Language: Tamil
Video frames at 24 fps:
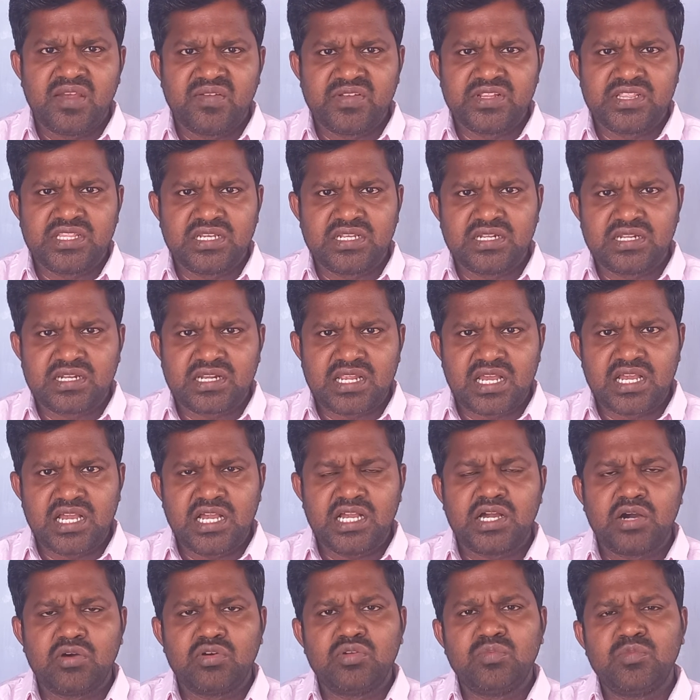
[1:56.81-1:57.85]
விற்றுக்கிட்டு இருக்காங்க
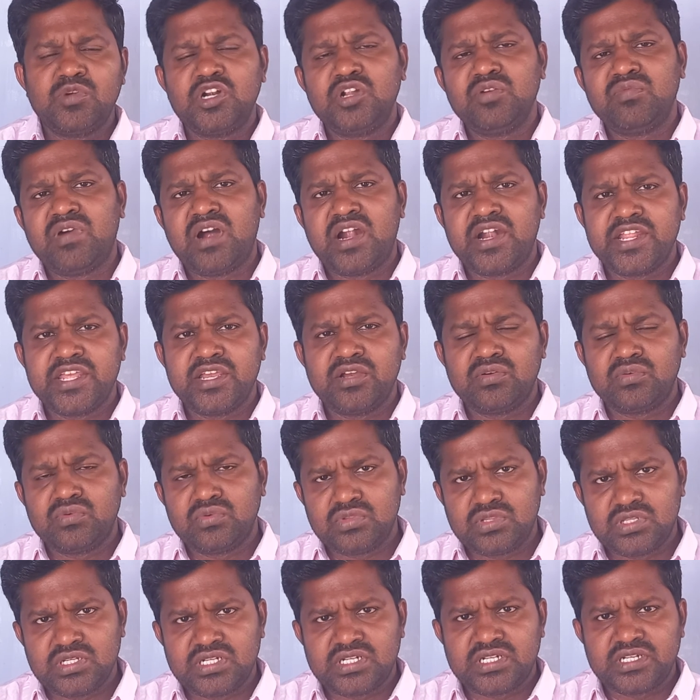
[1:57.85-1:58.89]
கவர்மெண்ட்டும் மானியம்
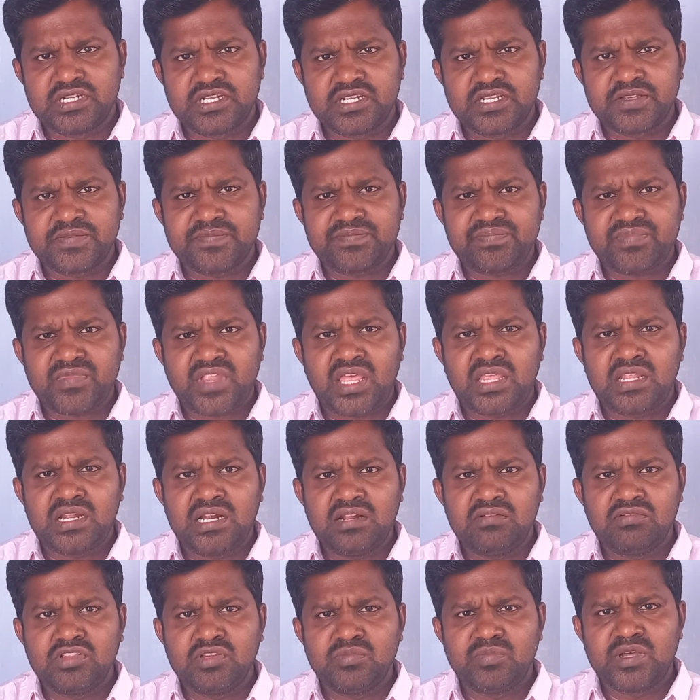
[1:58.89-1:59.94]
கொடுத்துக்கிட்டு இருக்கு
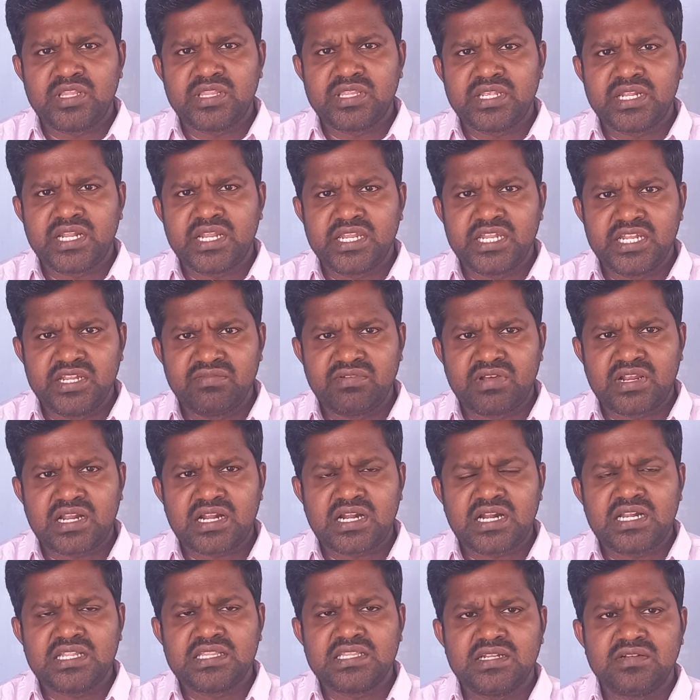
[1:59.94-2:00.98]
அதனால் வந்து பார்த்திங்கன்னா இனி வர
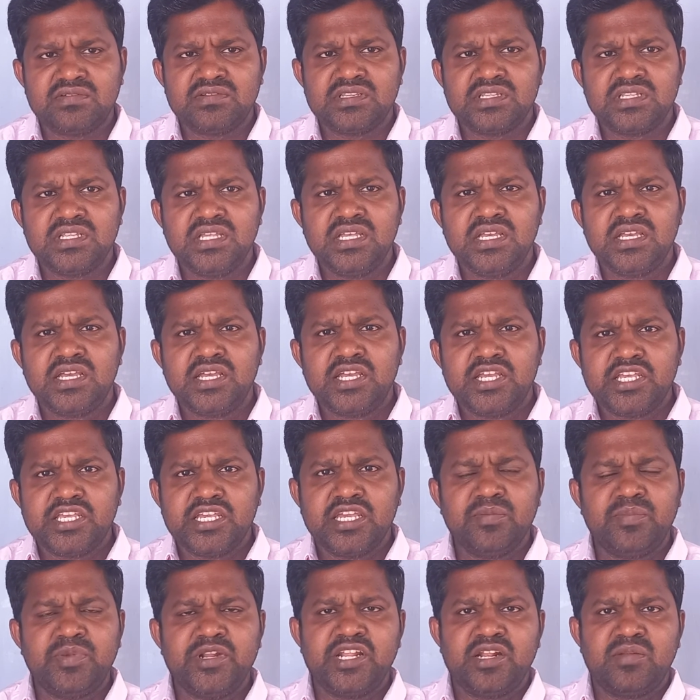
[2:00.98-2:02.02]
காலத்தில் வந்து
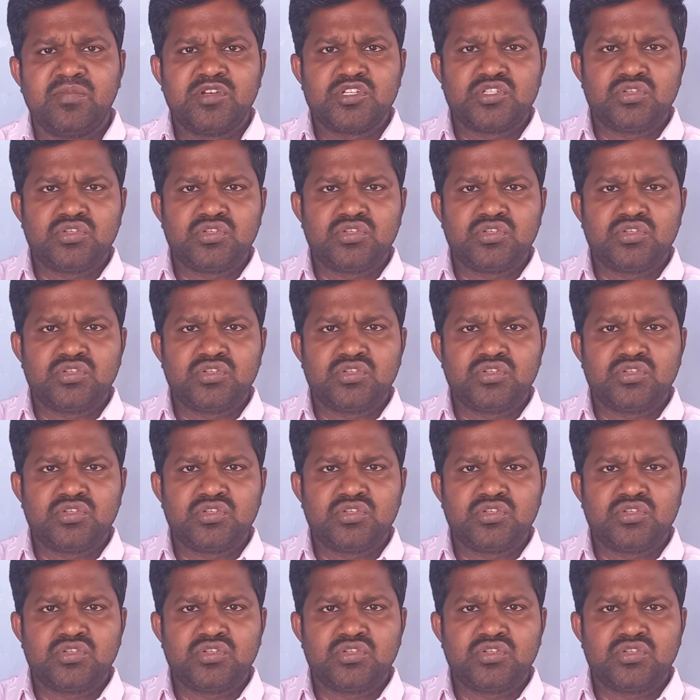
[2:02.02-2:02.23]
எப்படி நம்ம